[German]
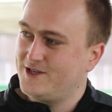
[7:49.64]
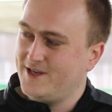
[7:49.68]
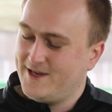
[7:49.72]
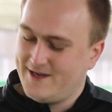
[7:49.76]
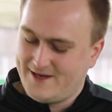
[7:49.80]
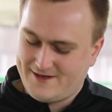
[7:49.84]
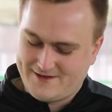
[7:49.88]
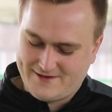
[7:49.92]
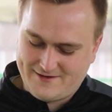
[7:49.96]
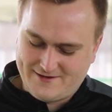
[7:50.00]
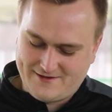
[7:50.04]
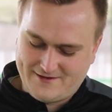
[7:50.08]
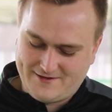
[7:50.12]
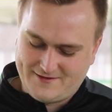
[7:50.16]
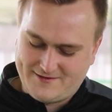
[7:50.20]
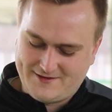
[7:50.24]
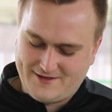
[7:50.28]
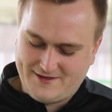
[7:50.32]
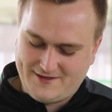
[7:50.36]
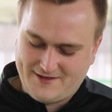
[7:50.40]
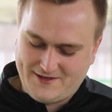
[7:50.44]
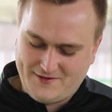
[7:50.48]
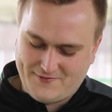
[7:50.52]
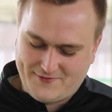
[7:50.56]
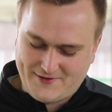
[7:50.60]
Stärken
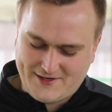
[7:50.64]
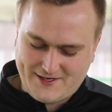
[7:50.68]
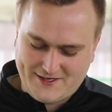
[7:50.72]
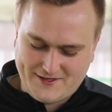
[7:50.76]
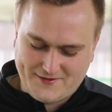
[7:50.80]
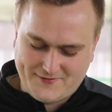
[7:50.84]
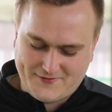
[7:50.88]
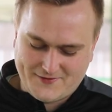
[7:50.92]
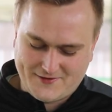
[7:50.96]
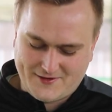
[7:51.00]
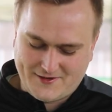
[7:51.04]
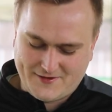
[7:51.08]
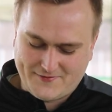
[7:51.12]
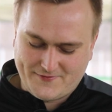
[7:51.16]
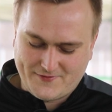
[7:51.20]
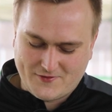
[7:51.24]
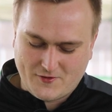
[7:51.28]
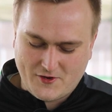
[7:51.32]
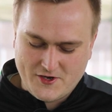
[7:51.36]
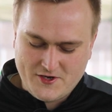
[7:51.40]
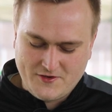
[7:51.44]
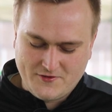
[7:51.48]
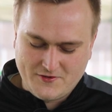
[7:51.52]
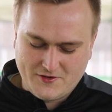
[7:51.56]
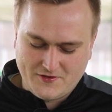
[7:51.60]
sich die Fans vorher
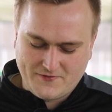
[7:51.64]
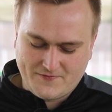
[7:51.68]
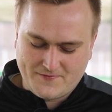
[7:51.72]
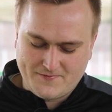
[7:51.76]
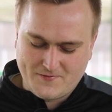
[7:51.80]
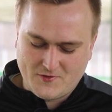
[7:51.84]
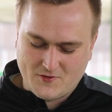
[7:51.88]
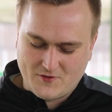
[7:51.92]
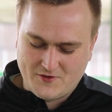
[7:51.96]
freuen dürfen